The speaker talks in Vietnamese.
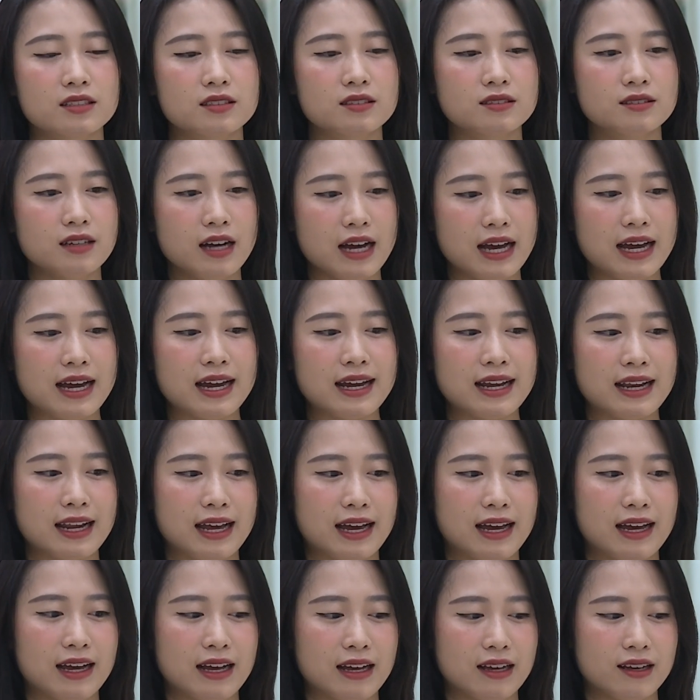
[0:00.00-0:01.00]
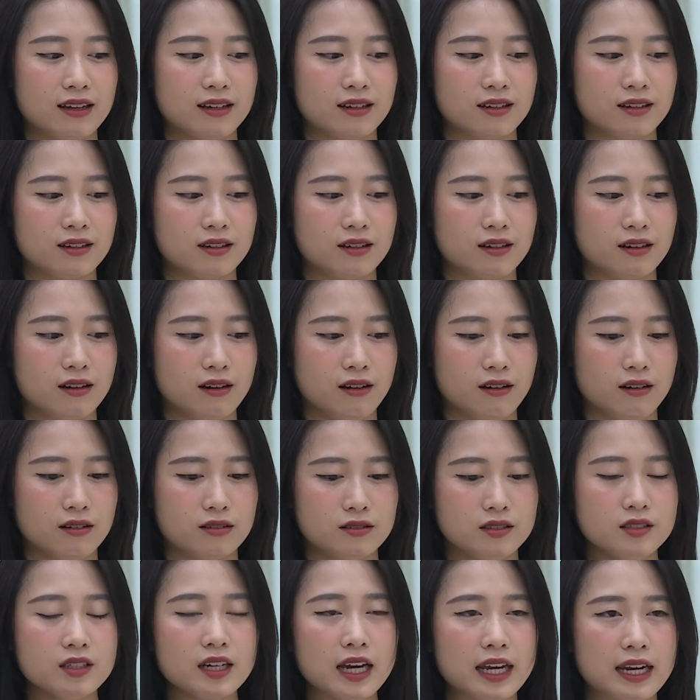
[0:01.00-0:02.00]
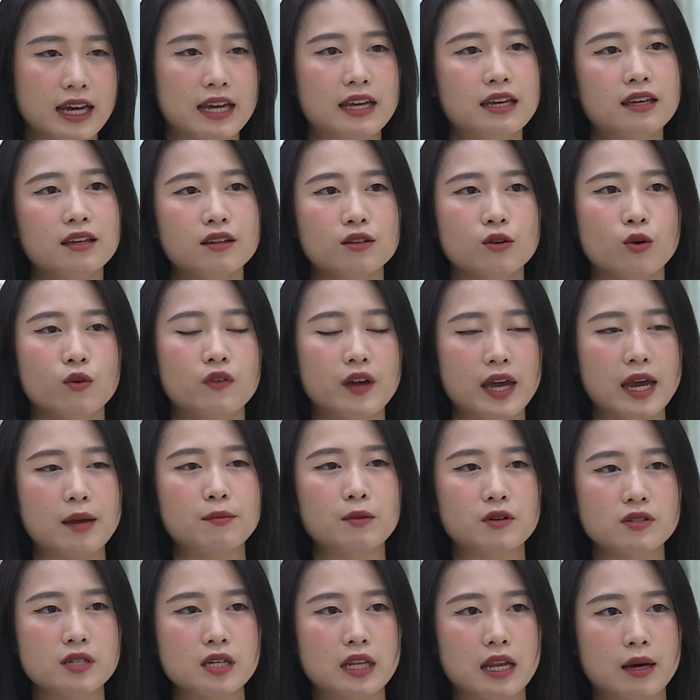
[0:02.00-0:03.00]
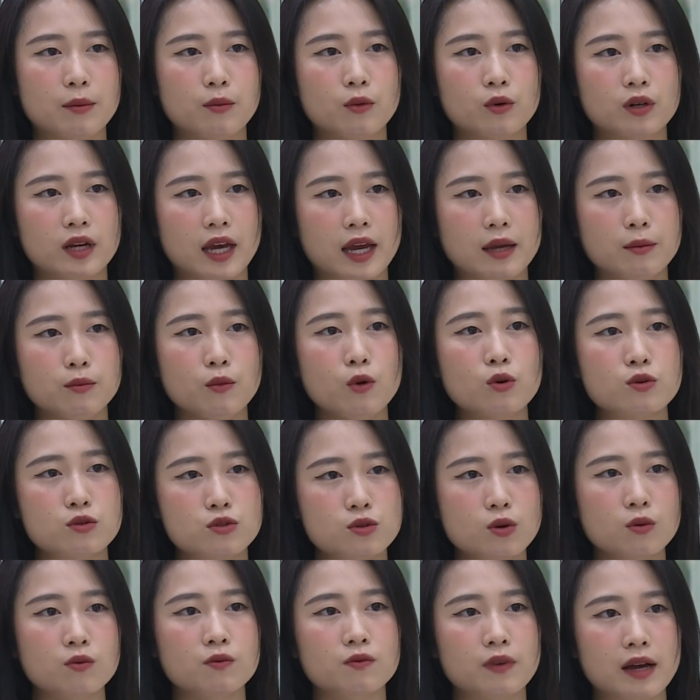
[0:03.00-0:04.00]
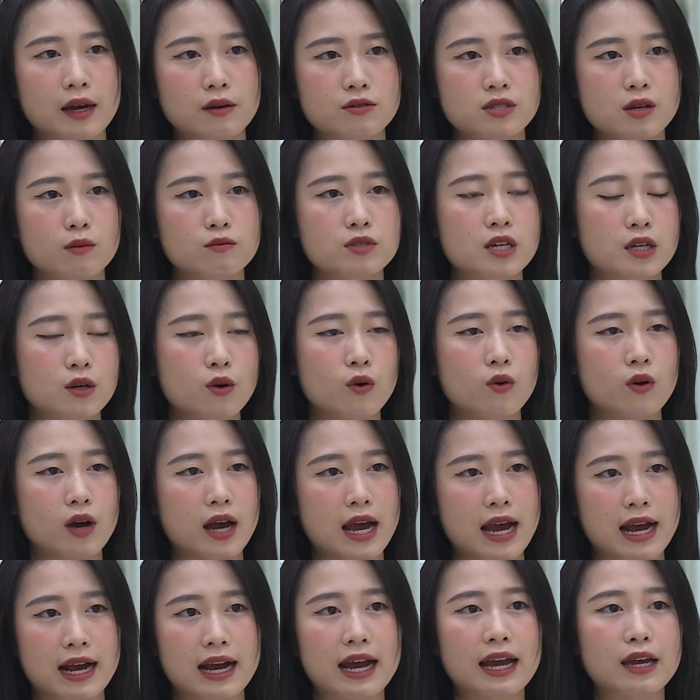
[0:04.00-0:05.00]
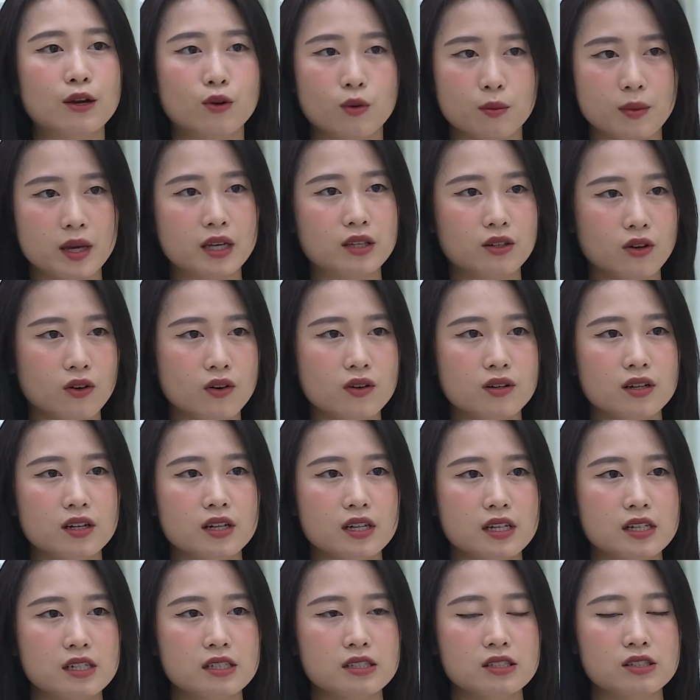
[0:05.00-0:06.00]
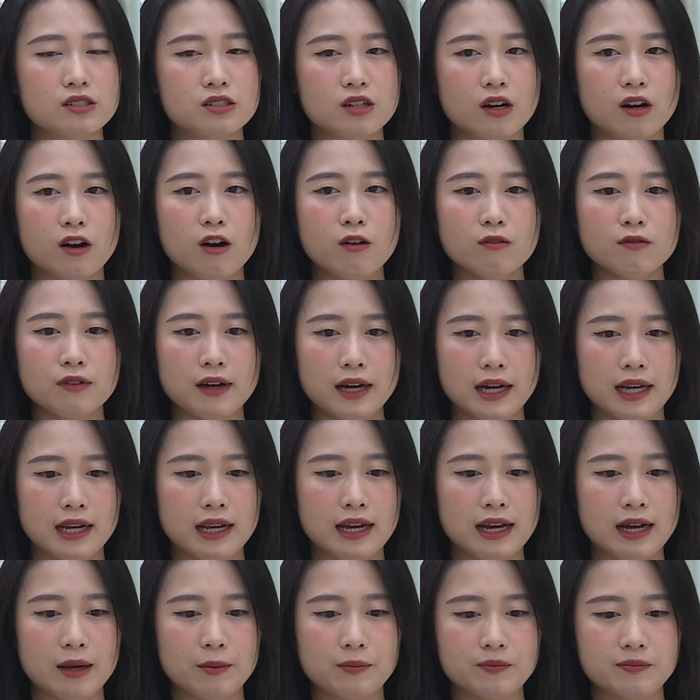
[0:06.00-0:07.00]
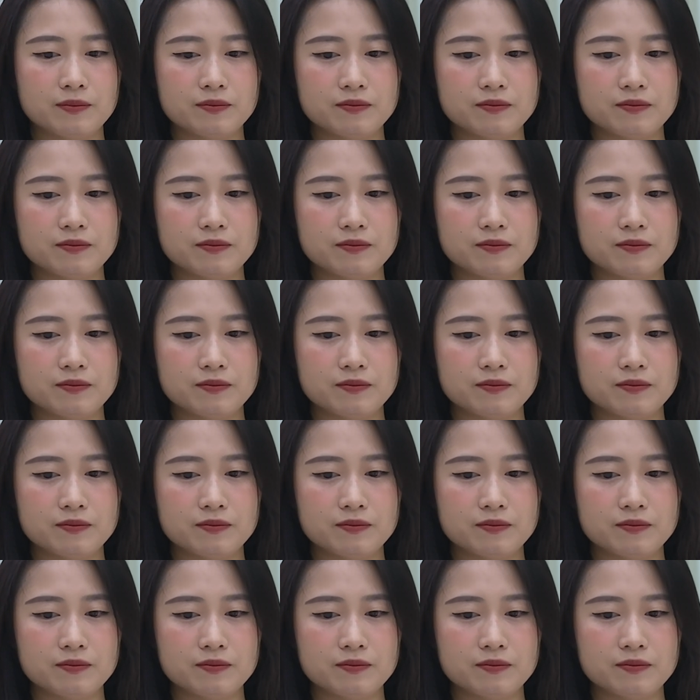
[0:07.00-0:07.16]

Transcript: Thứ hai là những cái đấy đối với em nó chỉ là một cái bổ sung vào trong chế độ hàng ngày của mình thôi, chứ nó không phải là